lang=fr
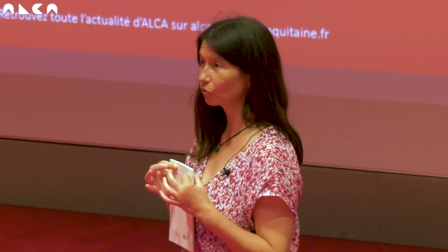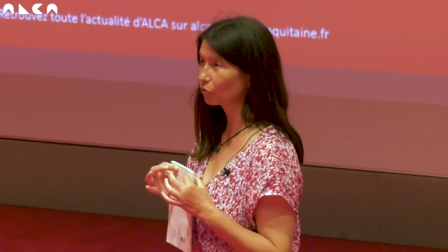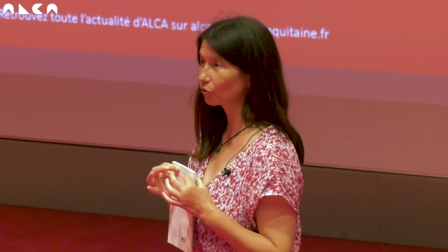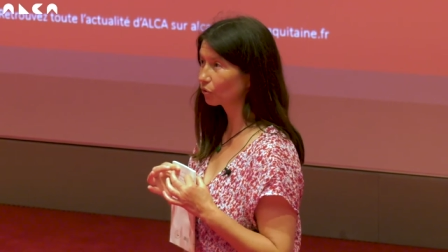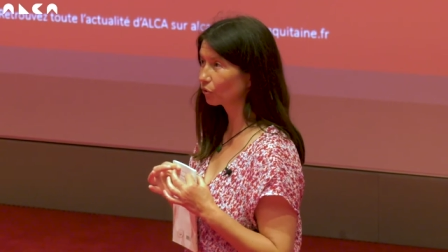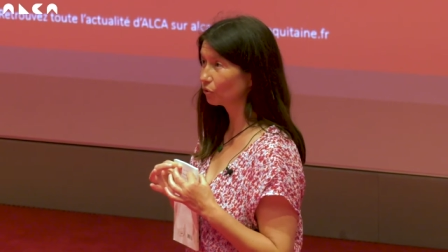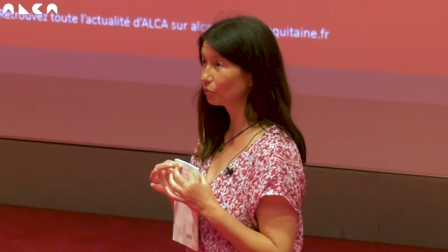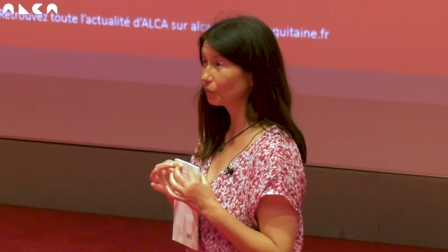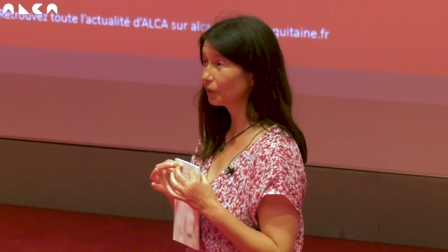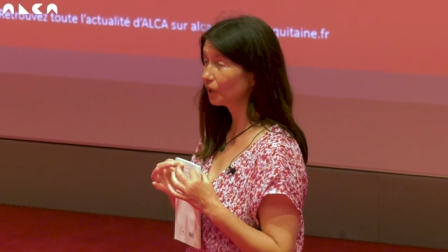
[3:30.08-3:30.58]

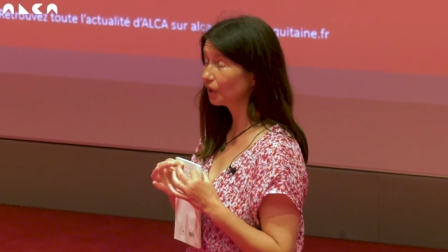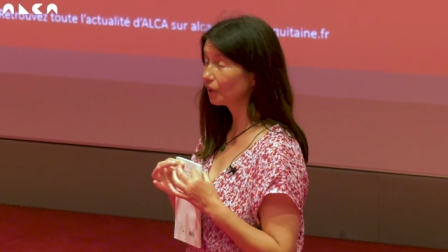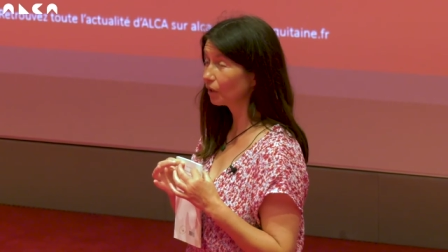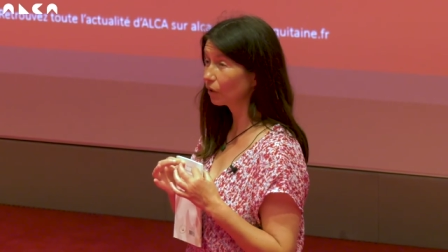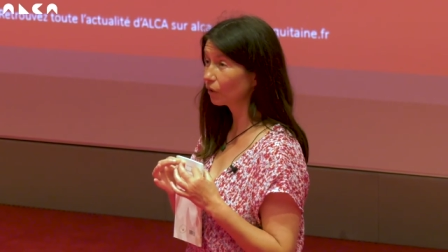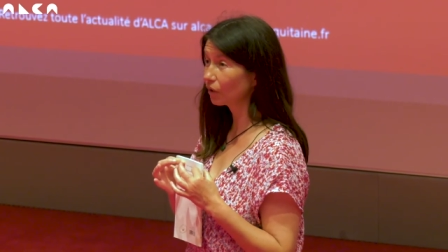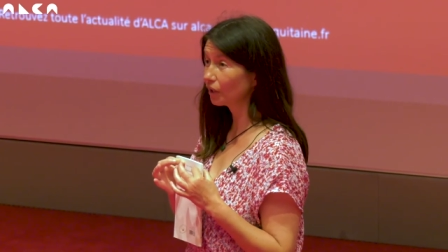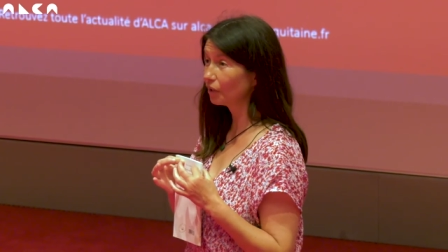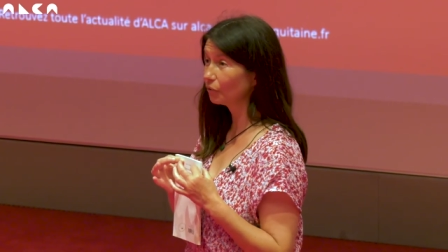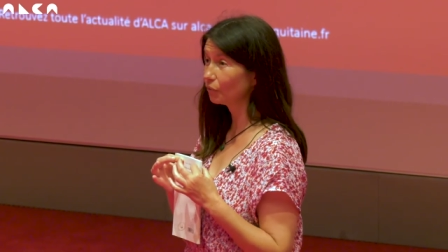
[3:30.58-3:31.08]
aujourd'hui,
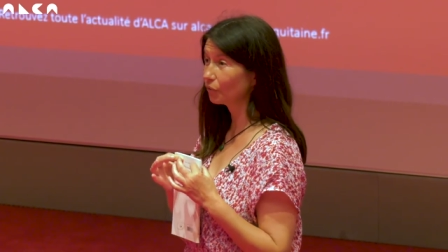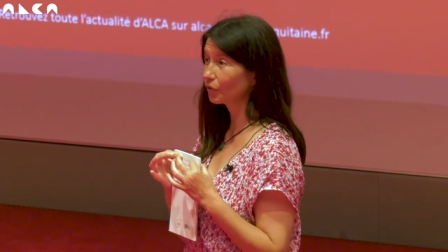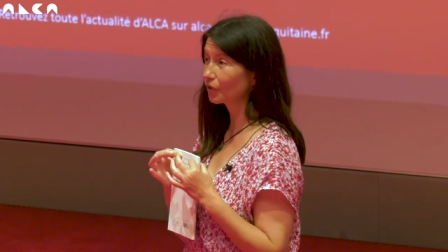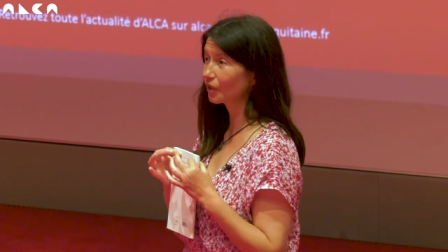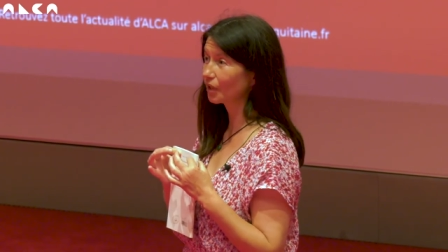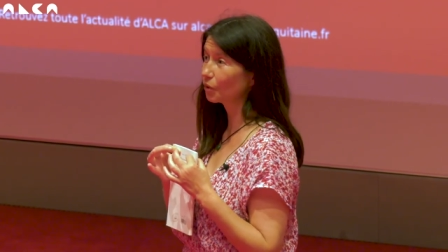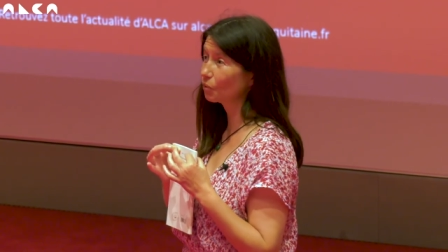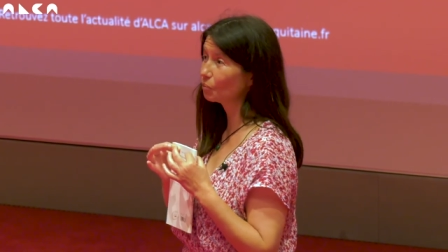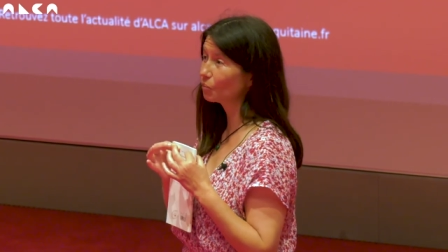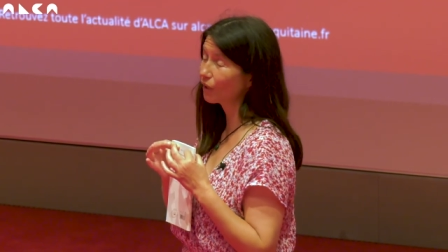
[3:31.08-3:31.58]
euh, il
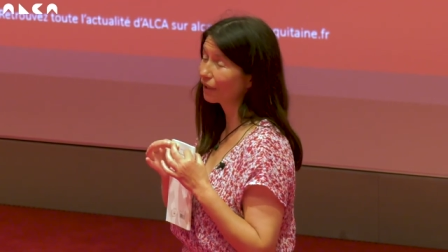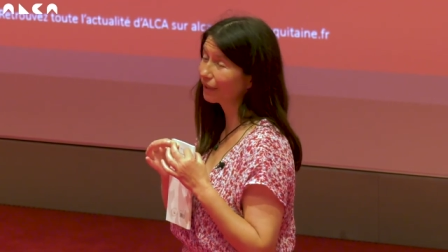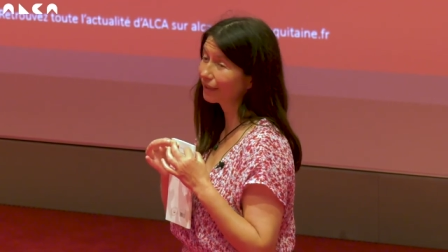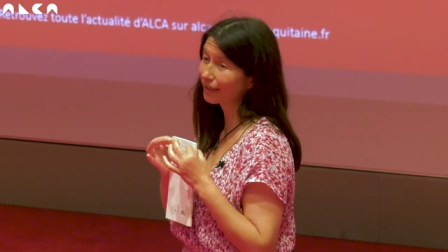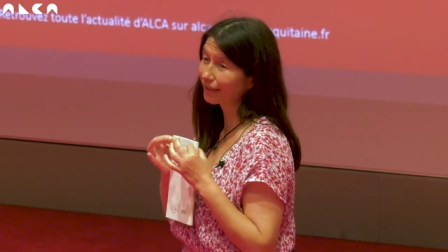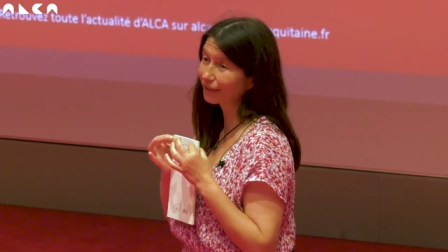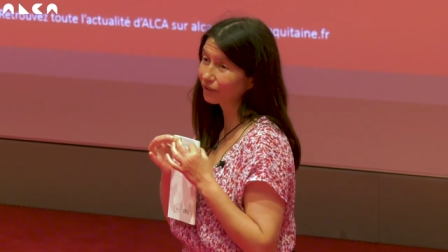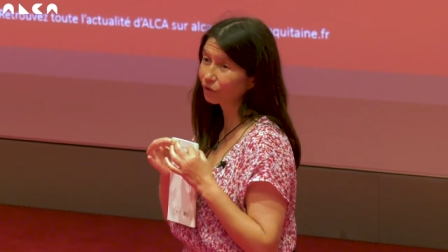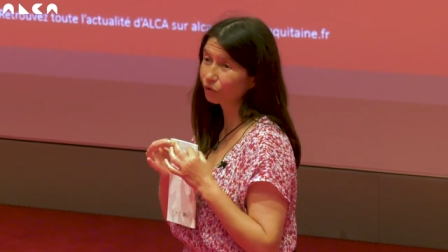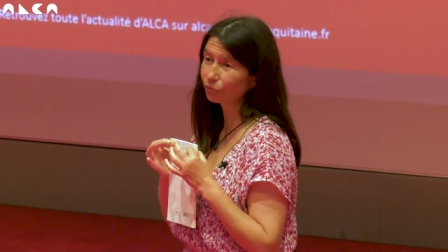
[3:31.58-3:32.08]
faisait au moins
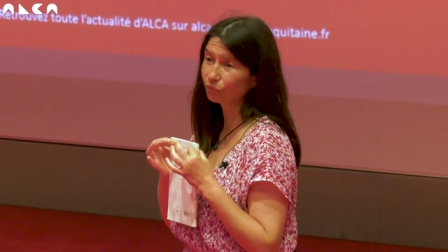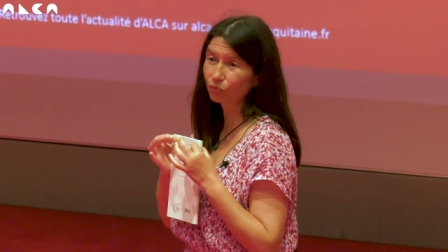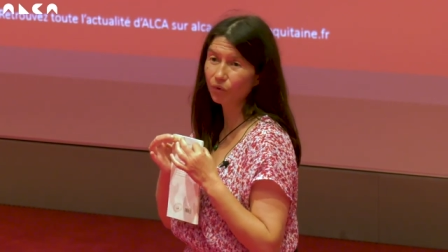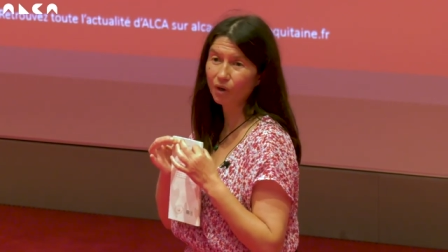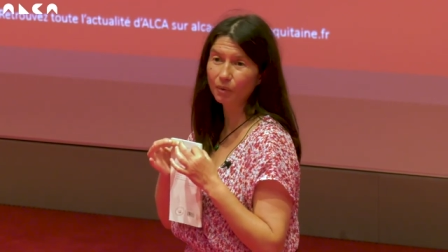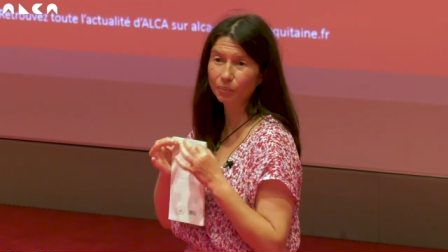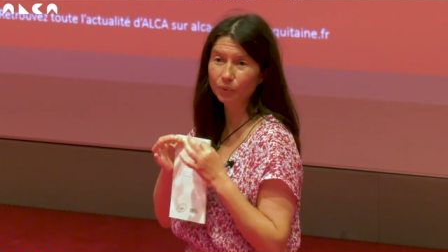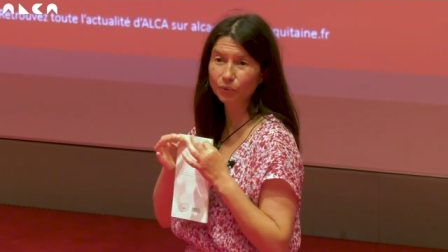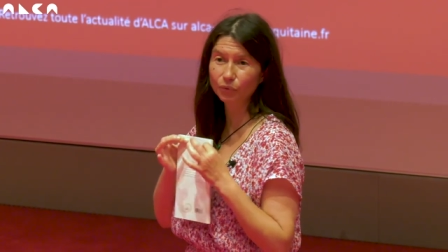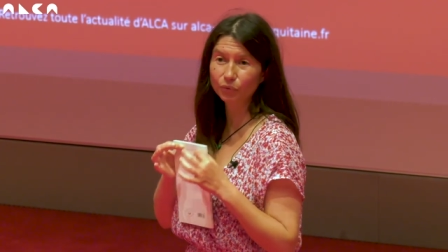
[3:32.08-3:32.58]
quatre
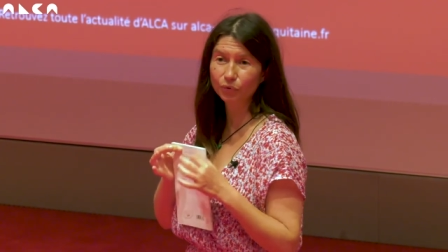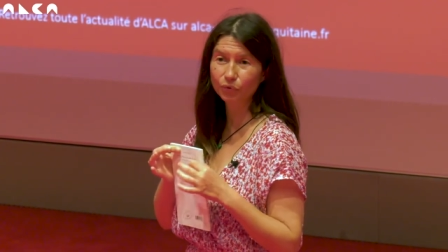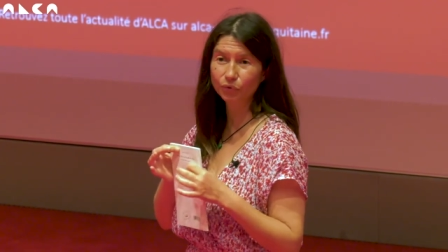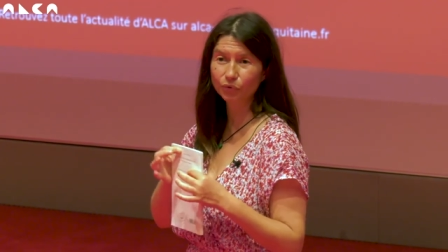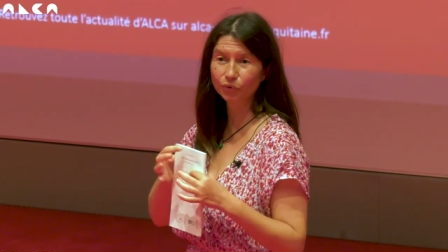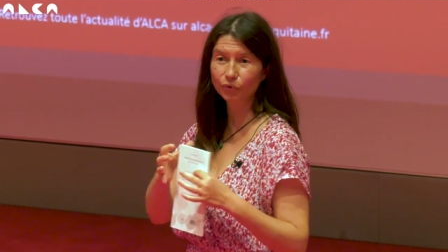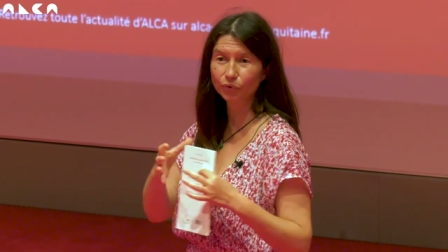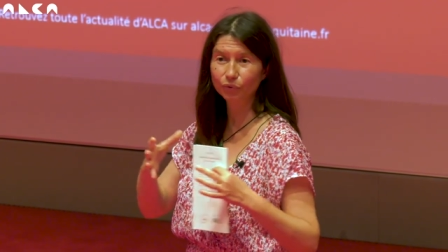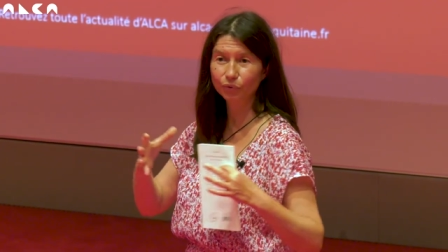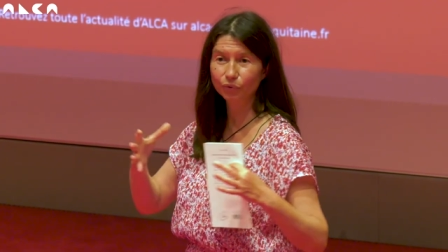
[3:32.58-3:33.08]
fois
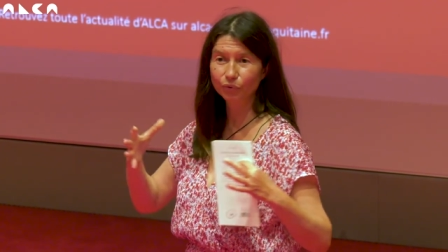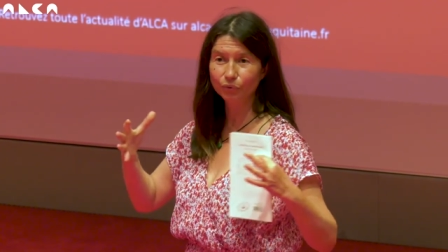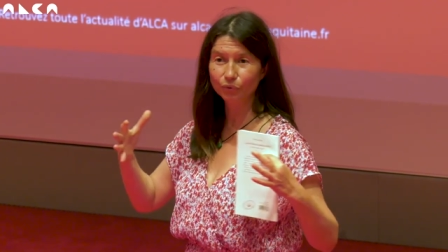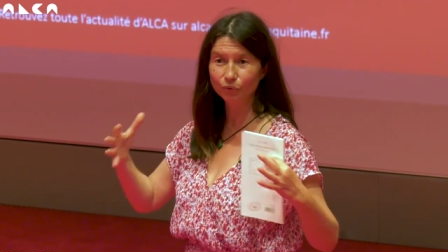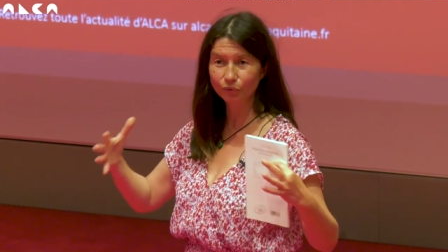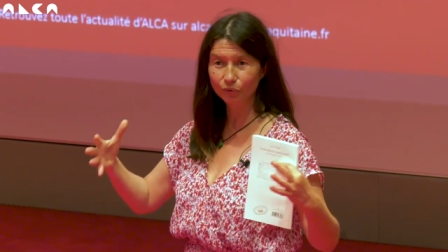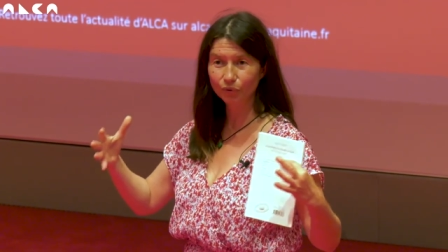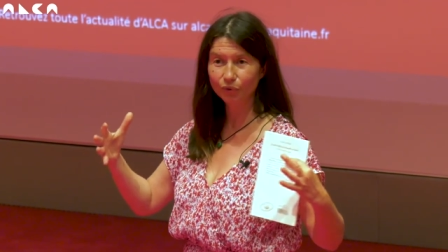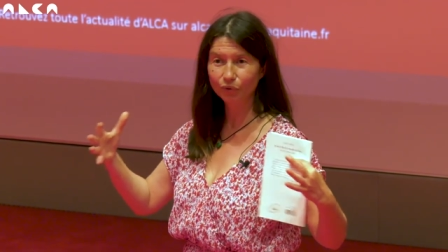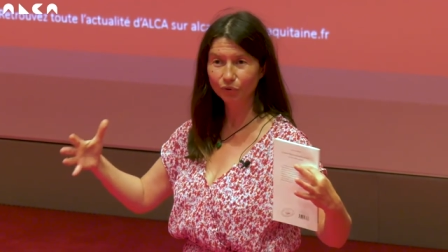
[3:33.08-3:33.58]
plus
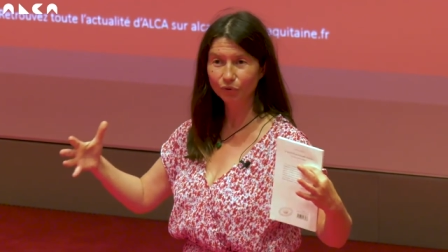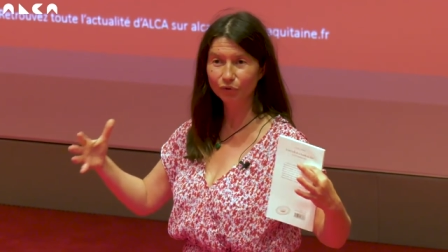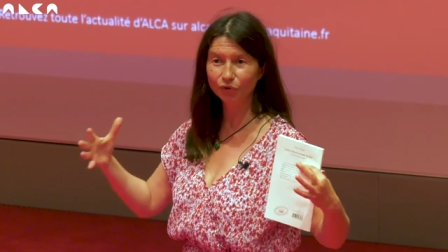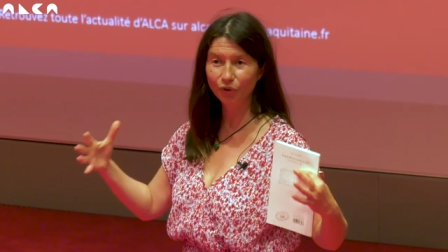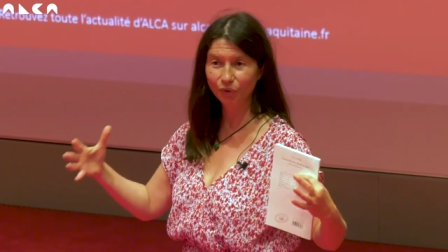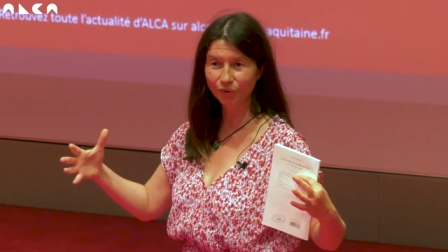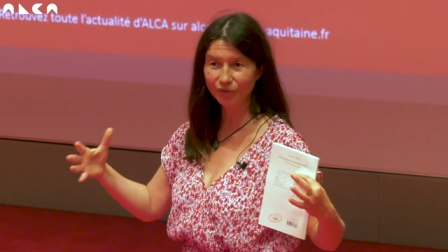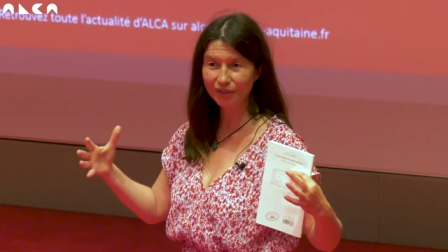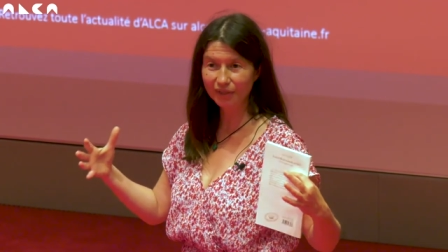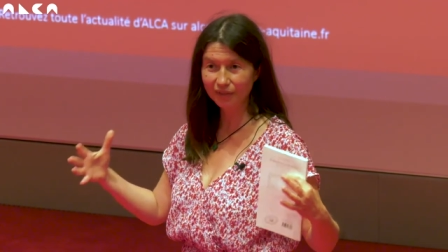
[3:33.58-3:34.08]
de,
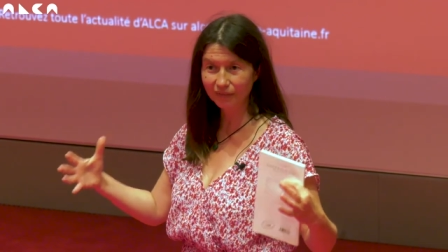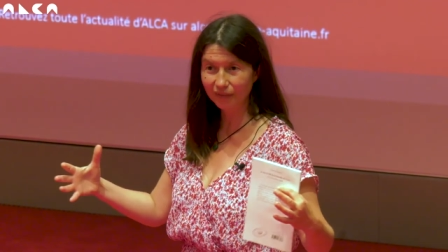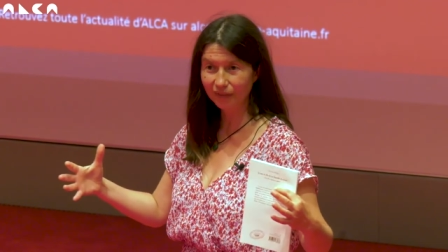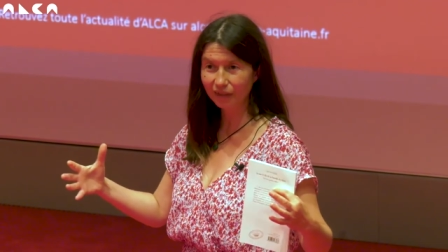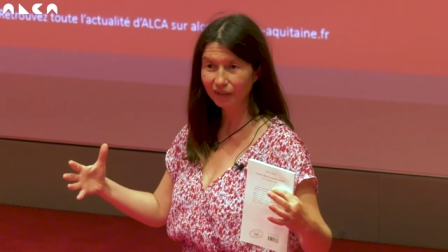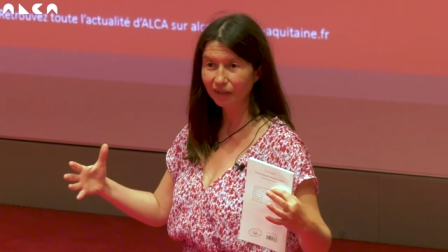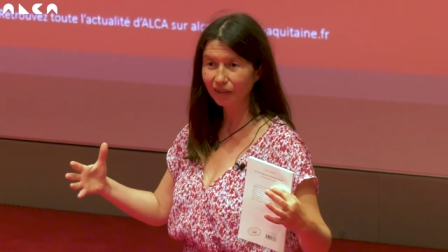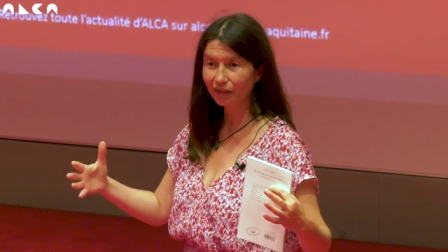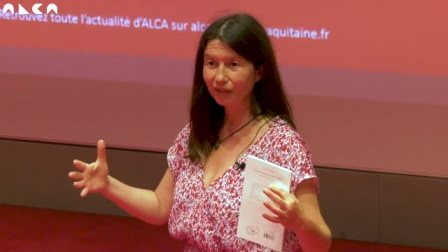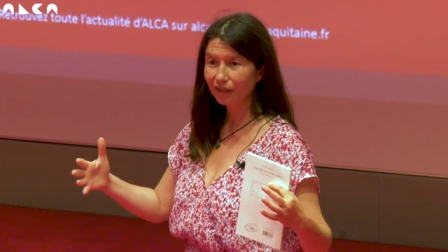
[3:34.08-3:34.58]
densité.